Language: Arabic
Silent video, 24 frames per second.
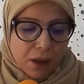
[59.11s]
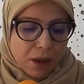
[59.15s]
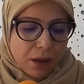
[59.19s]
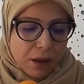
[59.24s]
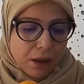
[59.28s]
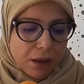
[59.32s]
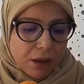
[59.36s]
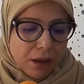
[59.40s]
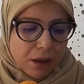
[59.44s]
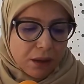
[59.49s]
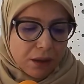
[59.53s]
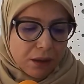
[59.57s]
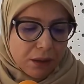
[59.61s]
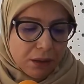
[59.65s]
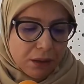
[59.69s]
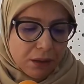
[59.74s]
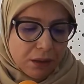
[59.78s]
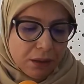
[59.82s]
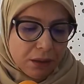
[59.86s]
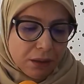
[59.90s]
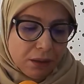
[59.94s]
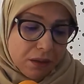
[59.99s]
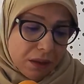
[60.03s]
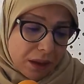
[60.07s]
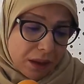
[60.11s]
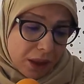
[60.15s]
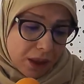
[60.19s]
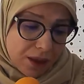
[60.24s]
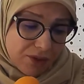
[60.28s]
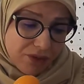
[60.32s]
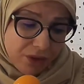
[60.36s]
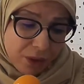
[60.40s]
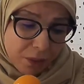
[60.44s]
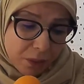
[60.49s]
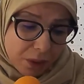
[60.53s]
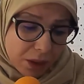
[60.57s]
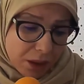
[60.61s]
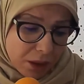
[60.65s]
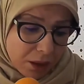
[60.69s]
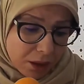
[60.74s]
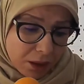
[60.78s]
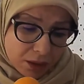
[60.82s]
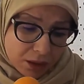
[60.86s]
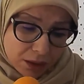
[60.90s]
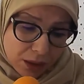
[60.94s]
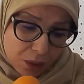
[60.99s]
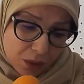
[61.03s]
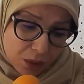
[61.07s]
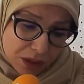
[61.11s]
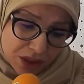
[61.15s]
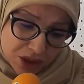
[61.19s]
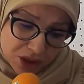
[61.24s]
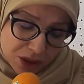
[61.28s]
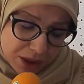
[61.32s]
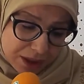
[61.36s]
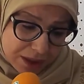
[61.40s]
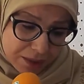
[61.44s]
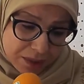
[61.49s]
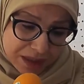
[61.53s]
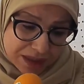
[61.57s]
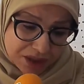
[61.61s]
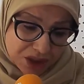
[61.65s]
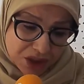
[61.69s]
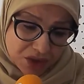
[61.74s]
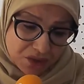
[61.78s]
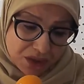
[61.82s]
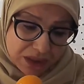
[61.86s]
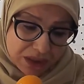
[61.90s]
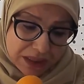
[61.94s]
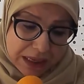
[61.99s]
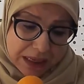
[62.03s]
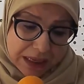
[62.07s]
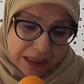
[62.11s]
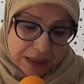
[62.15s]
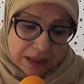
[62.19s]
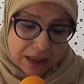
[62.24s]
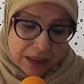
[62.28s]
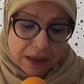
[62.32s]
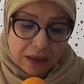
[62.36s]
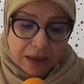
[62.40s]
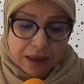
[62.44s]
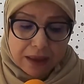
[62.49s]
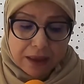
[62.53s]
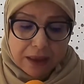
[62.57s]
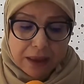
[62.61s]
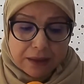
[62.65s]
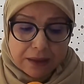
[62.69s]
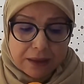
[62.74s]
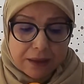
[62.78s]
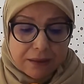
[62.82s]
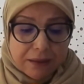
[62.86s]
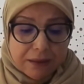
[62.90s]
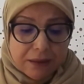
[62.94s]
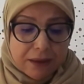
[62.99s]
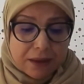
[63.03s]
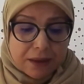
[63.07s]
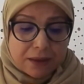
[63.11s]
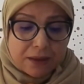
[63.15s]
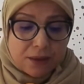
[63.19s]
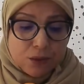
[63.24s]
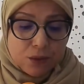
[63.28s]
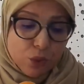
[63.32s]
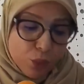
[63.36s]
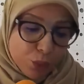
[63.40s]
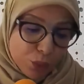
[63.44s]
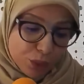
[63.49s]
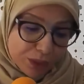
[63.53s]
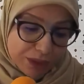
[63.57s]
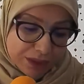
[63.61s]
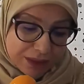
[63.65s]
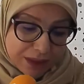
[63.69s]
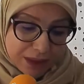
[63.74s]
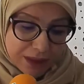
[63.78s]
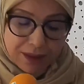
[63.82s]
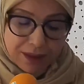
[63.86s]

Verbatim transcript: آه، اذا كان فما انا تو نرجع لها ما عنديش فكره حاليا على حكايه الكازينو بوتيتر